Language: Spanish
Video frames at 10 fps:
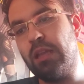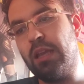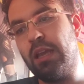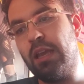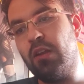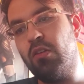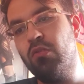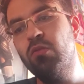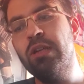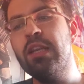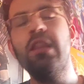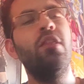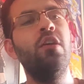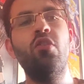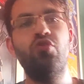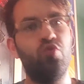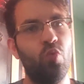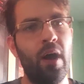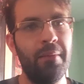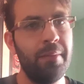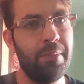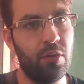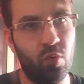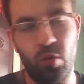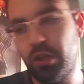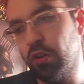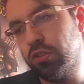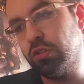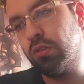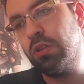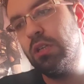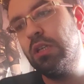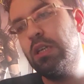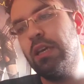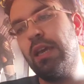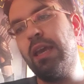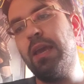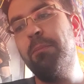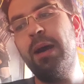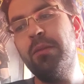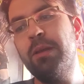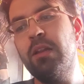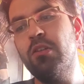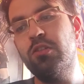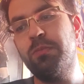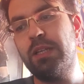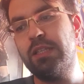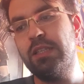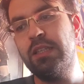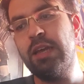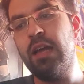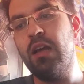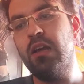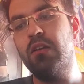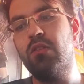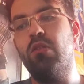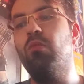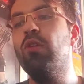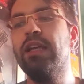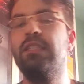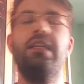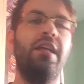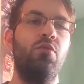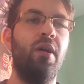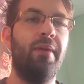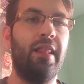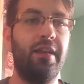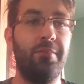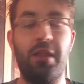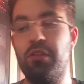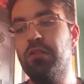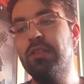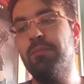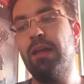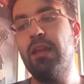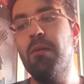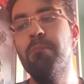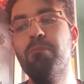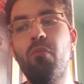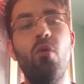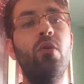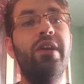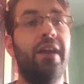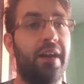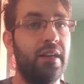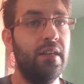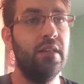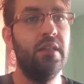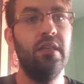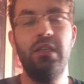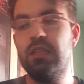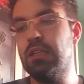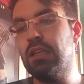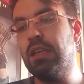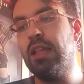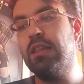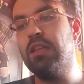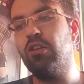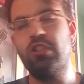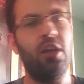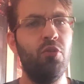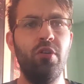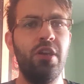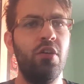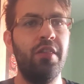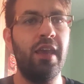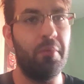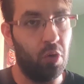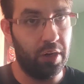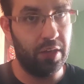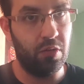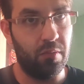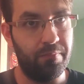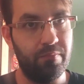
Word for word: Eh, con un inicio suave pero curioso. Eh, Marvel nos presenta como una serie nueva de animación llamada Moon Girl y el dinosaurio diabólico.